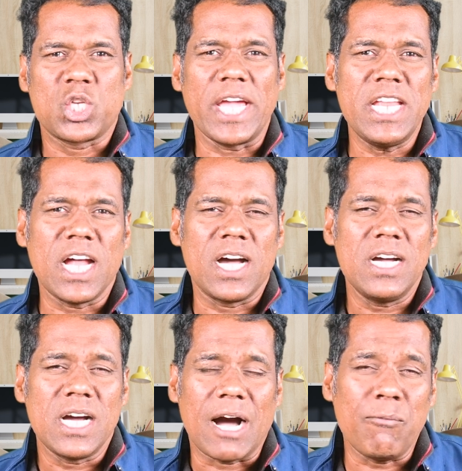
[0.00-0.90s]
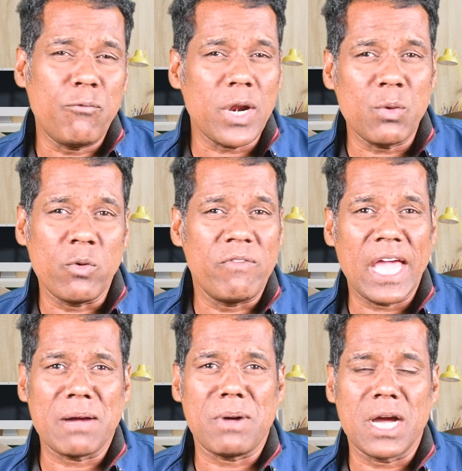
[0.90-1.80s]
சைனா அவ்வளவு
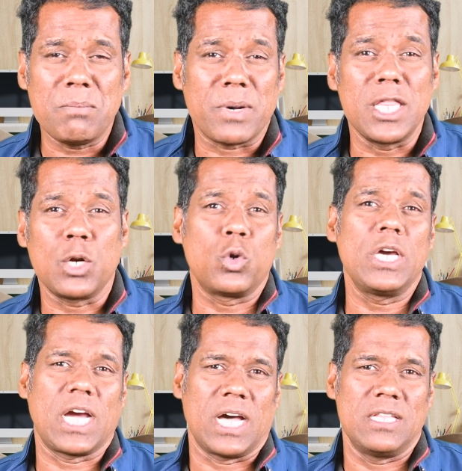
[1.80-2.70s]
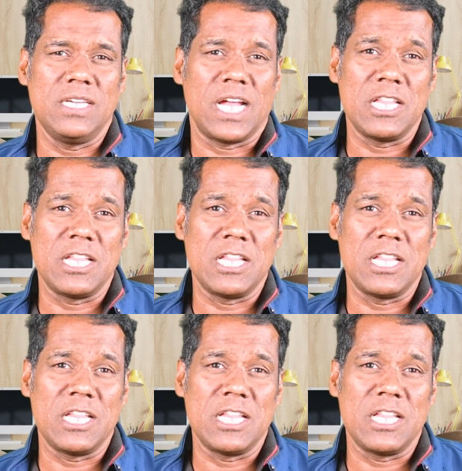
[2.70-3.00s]
வேகமாக பதில் கொடுக்காது